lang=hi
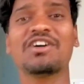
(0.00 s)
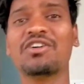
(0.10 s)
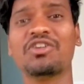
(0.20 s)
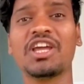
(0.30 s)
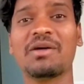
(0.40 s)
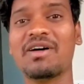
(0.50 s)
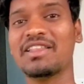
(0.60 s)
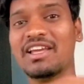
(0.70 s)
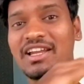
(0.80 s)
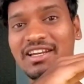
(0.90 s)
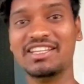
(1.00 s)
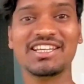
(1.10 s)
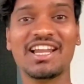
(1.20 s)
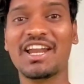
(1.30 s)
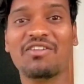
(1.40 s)
वर्कआउट होने के बाद
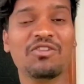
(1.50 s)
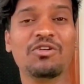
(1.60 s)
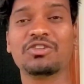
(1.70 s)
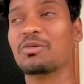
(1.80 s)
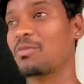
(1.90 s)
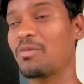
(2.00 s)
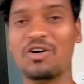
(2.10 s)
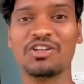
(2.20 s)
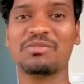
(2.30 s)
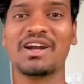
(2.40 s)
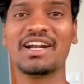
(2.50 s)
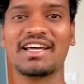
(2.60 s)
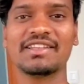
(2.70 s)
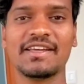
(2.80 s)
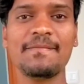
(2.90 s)
नीचे लाना वो तो बहुत
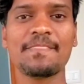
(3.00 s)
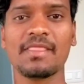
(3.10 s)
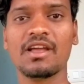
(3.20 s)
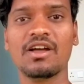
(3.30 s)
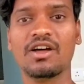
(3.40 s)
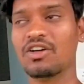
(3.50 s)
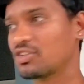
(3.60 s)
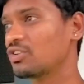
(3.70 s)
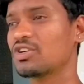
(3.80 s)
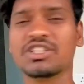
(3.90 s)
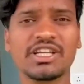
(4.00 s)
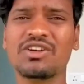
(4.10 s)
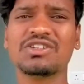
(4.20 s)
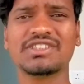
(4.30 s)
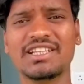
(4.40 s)
बड़ा टास्क है सो
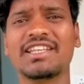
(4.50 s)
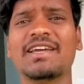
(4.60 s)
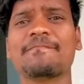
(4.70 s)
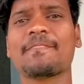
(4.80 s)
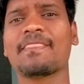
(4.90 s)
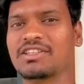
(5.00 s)
चलो चलते हैं